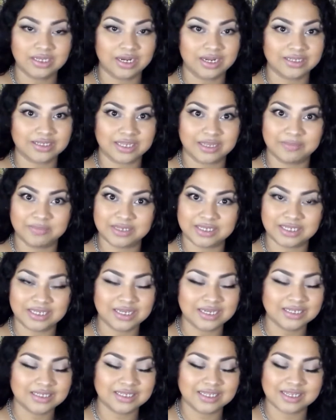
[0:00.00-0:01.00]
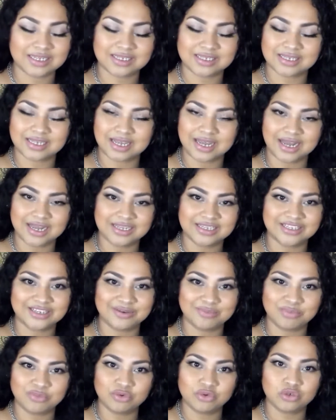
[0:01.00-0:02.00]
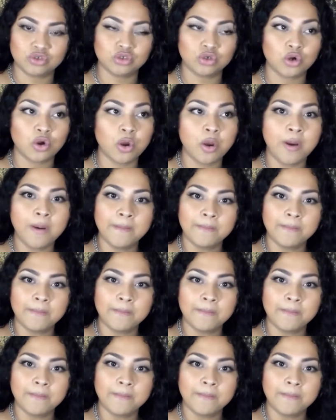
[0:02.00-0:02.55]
a las que me siguen desde hace mucho.